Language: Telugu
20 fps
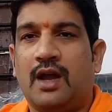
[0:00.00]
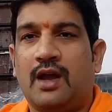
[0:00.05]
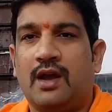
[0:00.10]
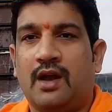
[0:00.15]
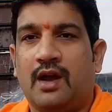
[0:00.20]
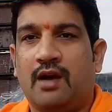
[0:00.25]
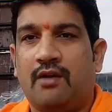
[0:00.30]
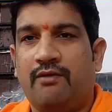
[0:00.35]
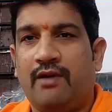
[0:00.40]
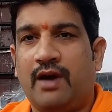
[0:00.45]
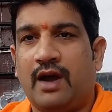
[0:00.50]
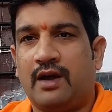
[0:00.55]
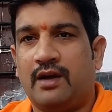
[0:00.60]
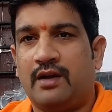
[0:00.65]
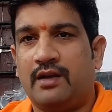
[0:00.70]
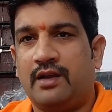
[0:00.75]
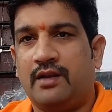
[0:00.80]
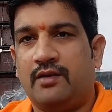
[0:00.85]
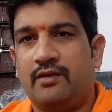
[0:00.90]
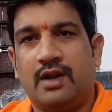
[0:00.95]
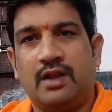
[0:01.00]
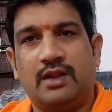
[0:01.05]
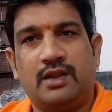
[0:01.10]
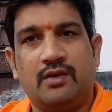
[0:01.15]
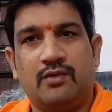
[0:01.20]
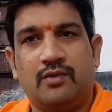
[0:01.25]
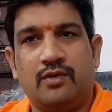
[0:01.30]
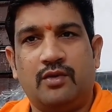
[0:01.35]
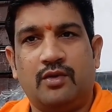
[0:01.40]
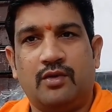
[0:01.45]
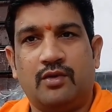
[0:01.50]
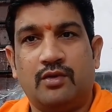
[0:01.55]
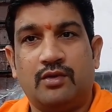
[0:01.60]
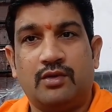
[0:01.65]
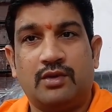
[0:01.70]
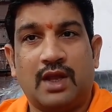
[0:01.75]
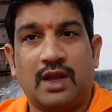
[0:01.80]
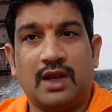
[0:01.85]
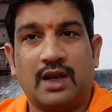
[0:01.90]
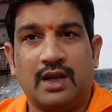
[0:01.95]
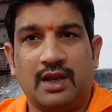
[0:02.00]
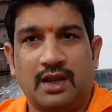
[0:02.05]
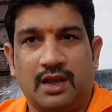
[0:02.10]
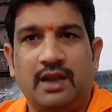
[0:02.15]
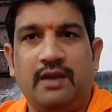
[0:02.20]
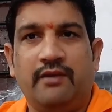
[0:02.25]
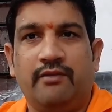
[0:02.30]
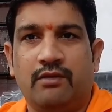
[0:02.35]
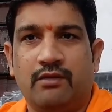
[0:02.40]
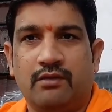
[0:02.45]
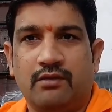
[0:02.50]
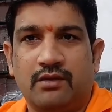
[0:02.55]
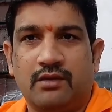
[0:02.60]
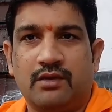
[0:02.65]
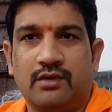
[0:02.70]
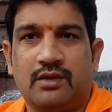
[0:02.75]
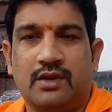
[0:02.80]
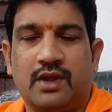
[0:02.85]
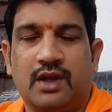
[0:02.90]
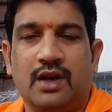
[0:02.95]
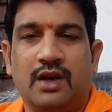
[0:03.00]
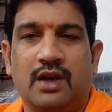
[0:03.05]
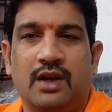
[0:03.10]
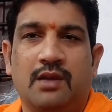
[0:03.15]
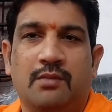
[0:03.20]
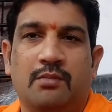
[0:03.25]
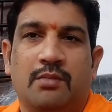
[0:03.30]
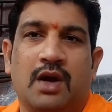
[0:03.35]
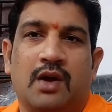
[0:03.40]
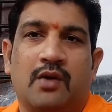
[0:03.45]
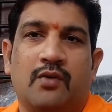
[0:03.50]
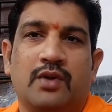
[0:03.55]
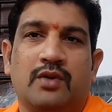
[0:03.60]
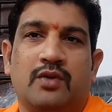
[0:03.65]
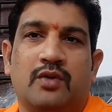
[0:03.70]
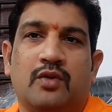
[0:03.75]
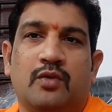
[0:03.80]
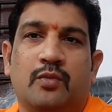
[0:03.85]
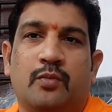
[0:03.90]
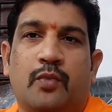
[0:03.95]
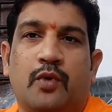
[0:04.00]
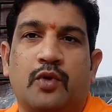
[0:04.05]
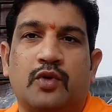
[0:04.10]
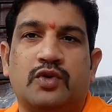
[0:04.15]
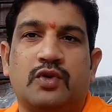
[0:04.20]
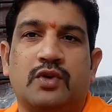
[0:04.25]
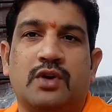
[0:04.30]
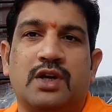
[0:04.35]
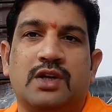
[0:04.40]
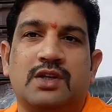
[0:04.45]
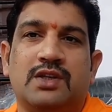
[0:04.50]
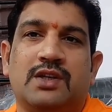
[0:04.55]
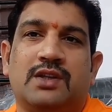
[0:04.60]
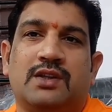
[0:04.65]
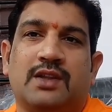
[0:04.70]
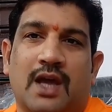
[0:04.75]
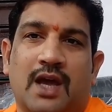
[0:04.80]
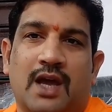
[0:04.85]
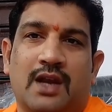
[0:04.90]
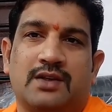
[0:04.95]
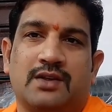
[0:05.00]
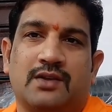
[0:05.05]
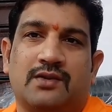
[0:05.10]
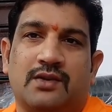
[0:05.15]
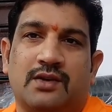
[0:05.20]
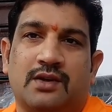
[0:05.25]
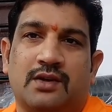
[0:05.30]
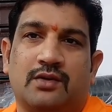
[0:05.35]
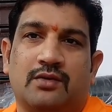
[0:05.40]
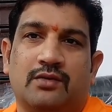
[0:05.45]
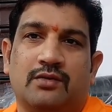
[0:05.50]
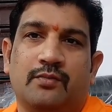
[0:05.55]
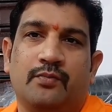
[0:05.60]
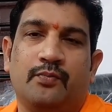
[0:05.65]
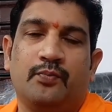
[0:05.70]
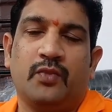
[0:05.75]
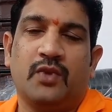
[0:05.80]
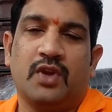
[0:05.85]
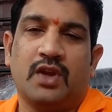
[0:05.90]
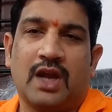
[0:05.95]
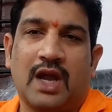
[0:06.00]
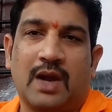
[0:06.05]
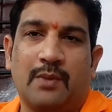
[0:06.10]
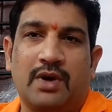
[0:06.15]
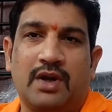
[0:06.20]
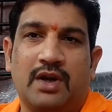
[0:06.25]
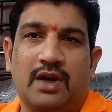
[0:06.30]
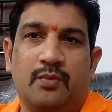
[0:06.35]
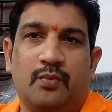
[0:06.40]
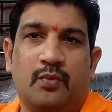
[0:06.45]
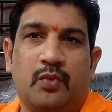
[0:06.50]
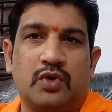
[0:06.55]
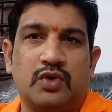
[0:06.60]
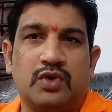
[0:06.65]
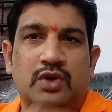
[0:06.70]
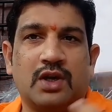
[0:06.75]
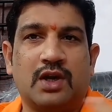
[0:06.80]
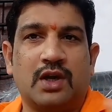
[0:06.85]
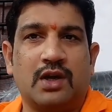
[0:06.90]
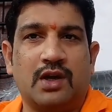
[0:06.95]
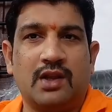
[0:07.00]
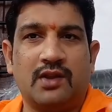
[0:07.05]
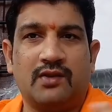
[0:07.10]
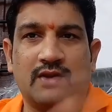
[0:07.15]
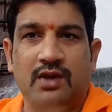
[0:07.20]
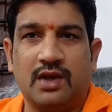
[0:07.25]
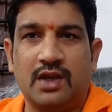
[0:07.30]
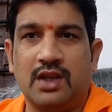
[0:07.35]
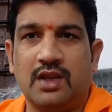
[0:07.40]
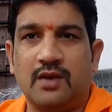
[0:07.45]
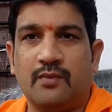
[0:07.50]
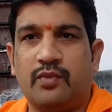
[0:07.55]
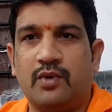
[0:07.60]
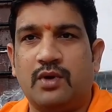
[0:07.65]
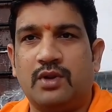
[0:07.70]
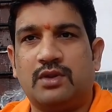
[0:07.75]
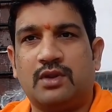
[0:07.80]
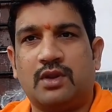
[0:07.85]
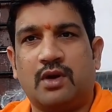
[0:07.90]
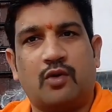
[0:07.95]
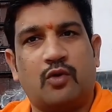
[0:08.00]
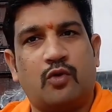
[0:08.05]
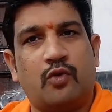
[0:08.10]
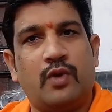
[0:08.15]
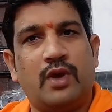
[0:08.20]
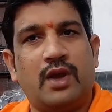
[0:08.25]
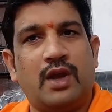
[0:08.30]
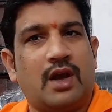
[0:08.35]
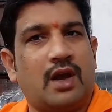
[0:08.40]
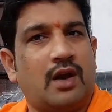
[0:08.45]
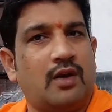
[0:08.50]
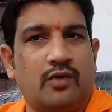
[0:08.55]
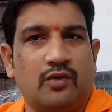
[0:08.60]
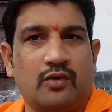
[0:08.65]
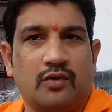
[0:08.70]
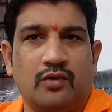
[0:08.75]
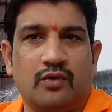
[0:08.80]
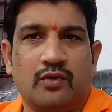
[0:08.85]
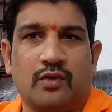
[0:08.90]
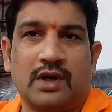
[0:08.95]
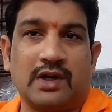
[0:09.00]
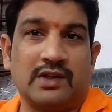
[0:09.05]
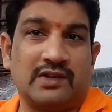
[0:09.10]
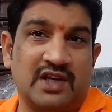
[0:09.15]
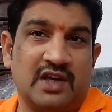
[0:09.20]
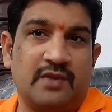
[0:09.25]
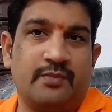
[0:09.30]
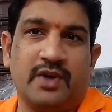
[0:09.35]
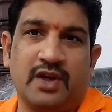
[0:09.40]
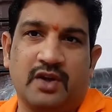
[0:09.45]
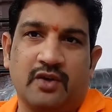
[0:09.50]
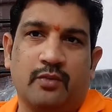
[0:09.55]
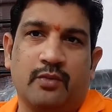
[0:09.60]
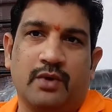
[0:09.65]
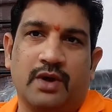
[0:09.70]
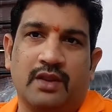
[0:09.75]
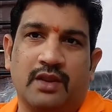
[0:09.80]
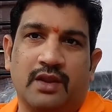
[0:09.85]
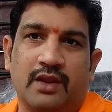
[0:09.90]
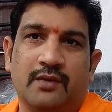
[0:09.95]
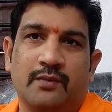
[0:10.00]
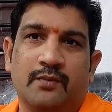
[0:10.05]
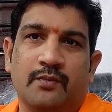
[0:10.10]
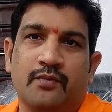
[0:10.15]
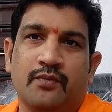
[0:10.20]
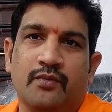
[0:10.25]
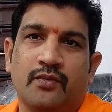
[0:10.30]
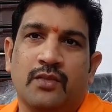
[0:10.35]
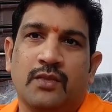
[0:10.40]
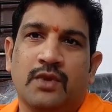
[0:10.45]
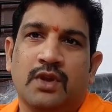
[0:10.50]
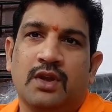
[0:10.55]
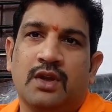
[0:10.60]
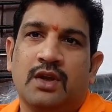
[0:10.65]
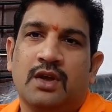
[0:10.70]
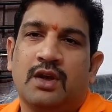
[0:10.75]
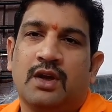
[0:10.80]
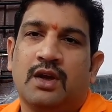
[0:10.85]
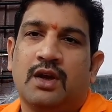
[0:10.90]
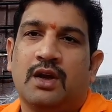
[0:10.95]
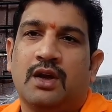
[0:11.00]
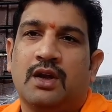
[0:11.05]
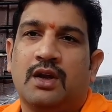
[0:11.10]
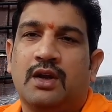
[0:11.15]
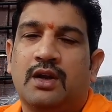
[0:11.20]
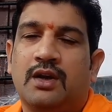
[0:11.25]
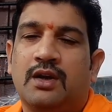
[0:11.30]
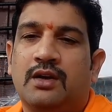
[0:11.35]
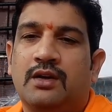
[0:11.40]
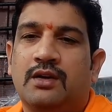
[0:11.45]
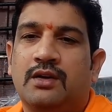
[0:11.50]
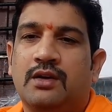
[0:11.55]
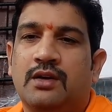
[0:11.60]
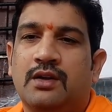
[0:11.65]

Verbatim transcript: ఆ హవ్వ ఎవరైతే ఉందో తనని ఈ తనని భగవంతుడు పురుషుడి నుంచి తయారు చేసినట్టు కాబట్టి పురుషుడి కంటే స్త్రీ ఎప్పుడు తక్కువే అంటూ ఒక స్టేట్మెంట్ ఇవ్వబడింది అండ్